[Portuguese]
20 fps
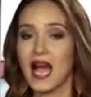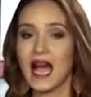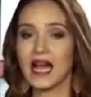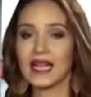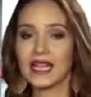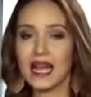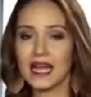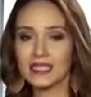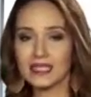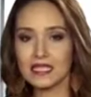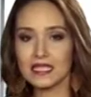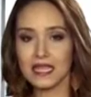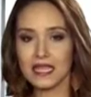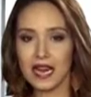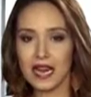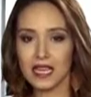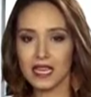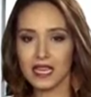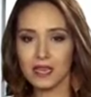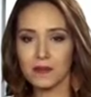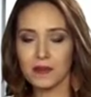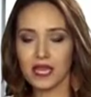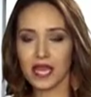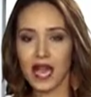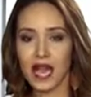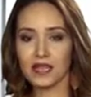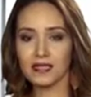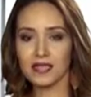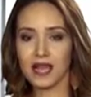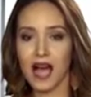A carta será
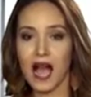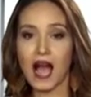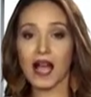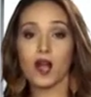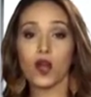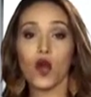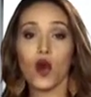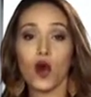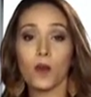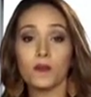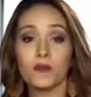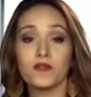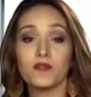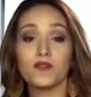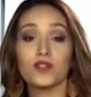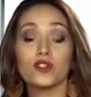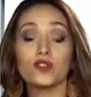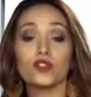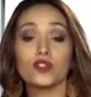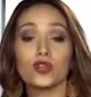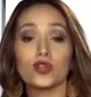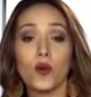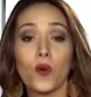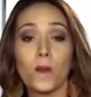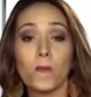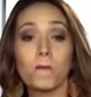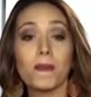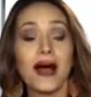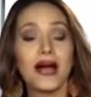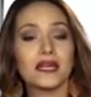encaminhada à
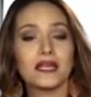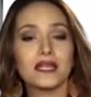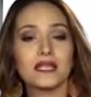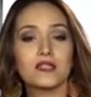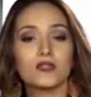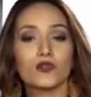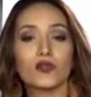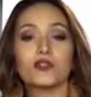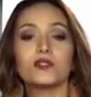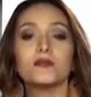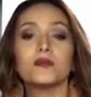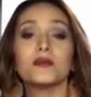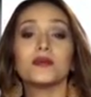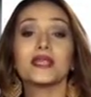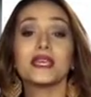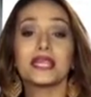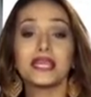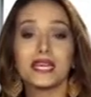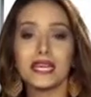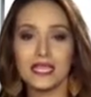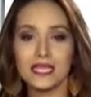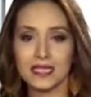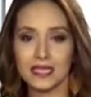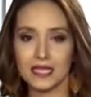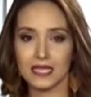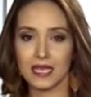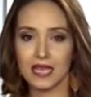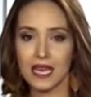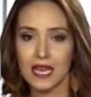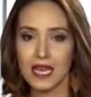COP21 Paris
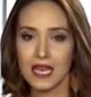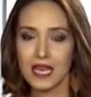2015.